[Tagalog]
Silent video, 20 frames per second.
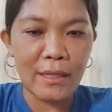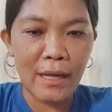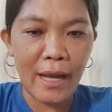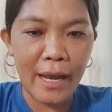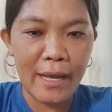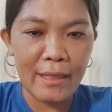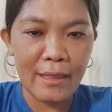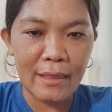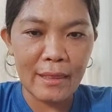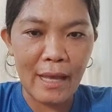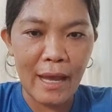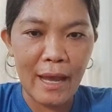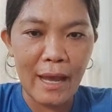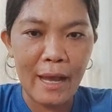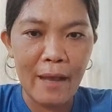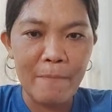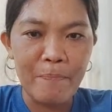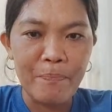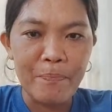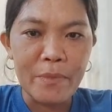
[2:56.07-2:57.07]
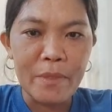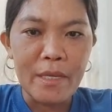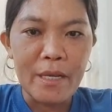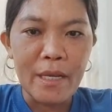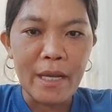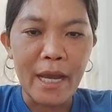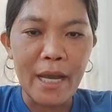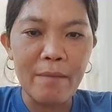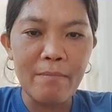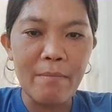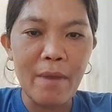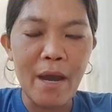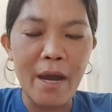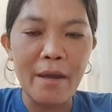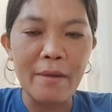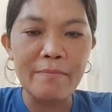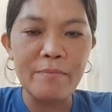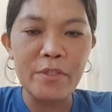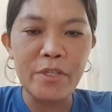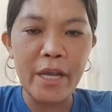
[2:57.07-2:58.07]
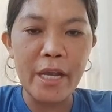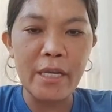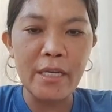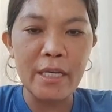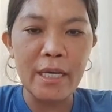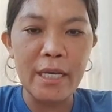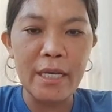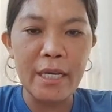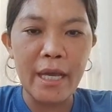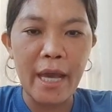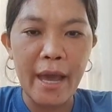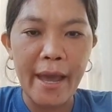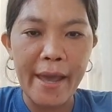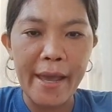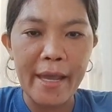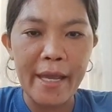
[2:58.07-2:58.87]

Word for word: Kainta. Kay Ma'am Jinky K.